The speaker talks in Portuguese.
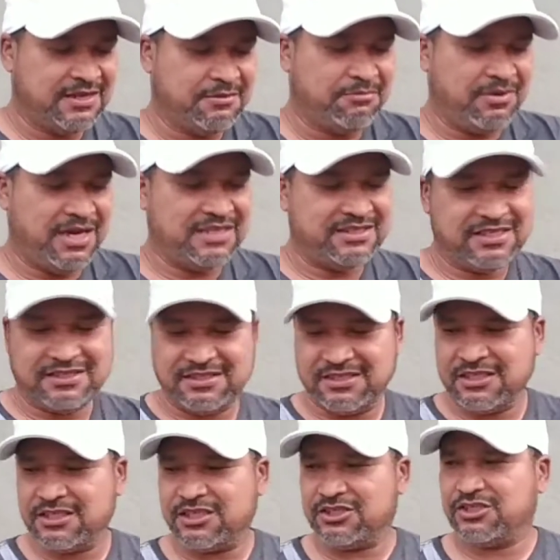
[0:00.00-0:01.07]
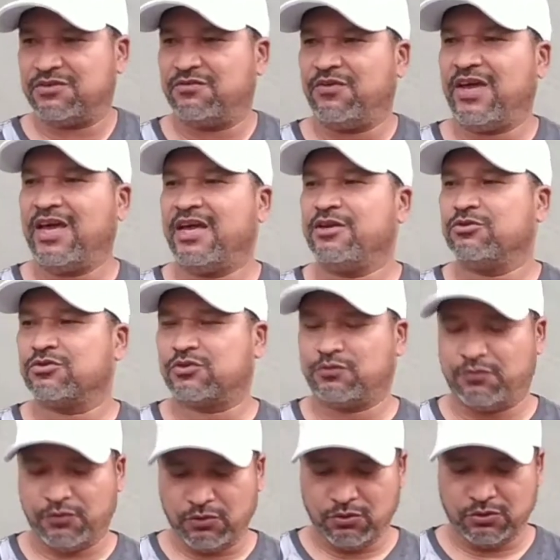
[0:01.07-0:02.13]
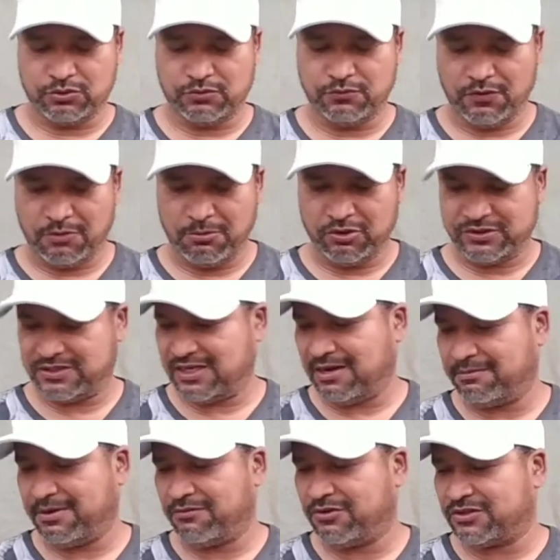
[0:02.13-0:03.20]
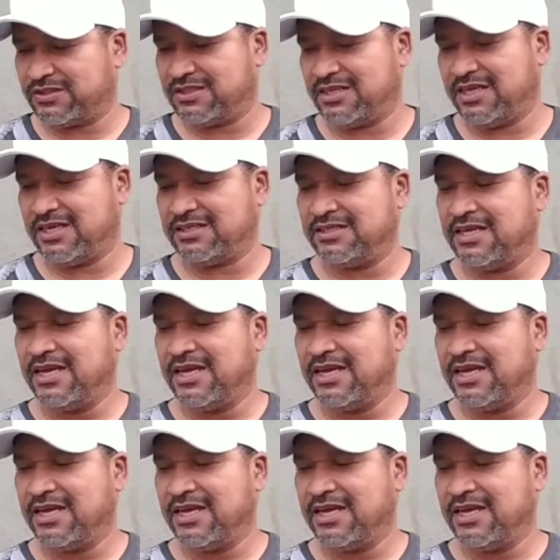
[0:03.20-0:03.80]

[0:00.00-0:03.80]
Mas assim que tiver aí os frutos, vou mostrar para vocês.